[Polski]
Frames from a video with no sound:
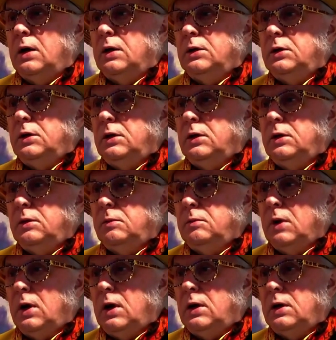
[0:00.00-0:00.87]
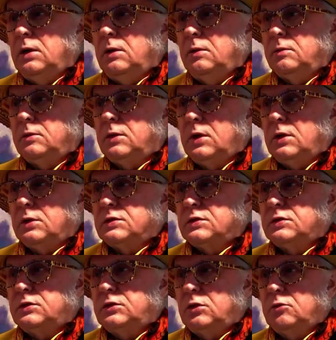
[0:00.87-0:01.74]
I, ale
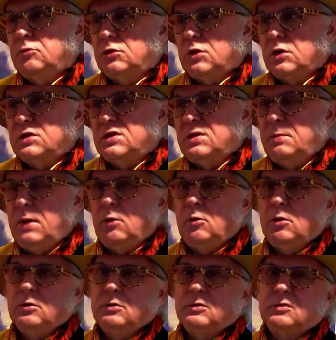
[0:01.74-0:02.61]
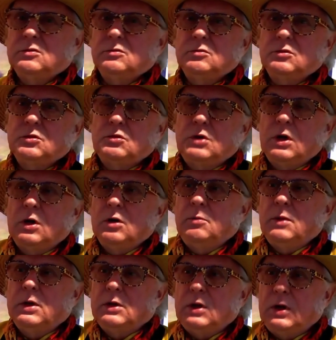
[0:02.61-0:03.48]
teraz się dużo sypało, z różnego
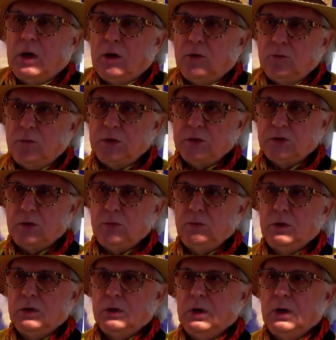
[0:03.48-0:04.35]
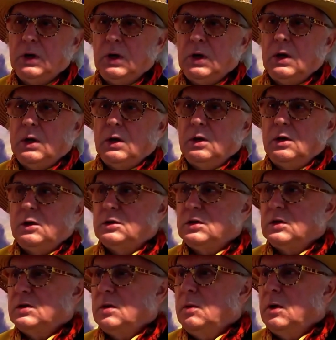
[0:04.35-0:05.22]
materiału były zrobione, y,
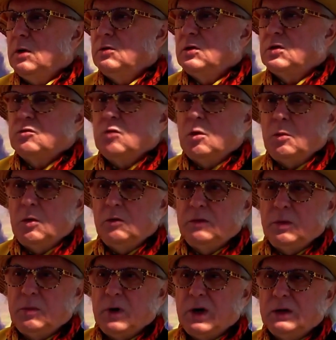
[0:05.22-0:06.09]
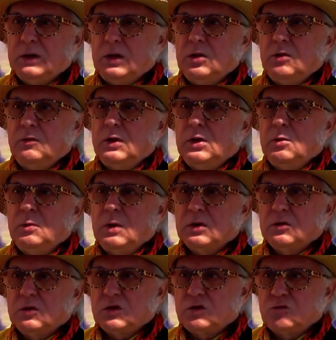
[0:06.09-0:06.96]
czasami jakąś słomą wypchane, no wiadomo
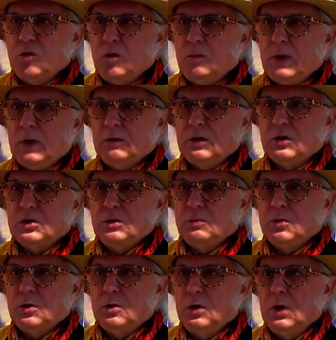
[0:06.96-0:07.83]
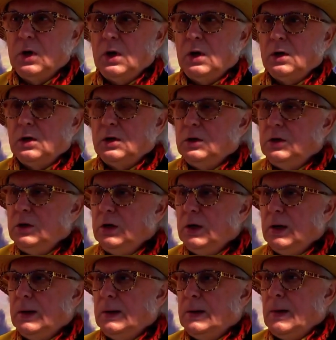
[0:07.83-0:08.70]
jak to słoma, ona szybko
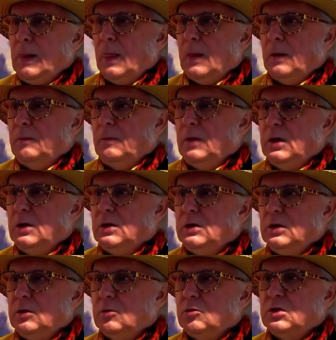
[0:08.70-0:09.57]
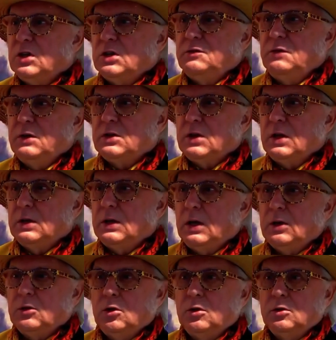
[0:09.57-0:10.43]
gnije. Y, różne
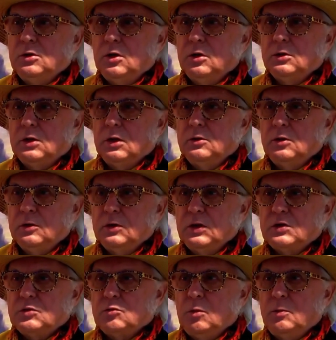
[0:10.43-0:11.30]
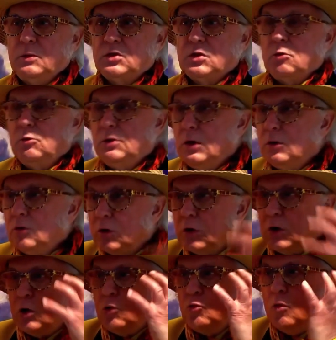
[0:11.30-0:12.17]
zwierzęta do, do, do tej słomy, szczególnie do
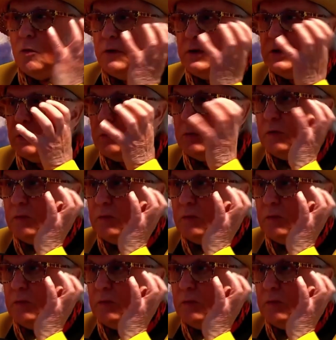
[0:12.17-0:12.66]
tych głów, gdzie były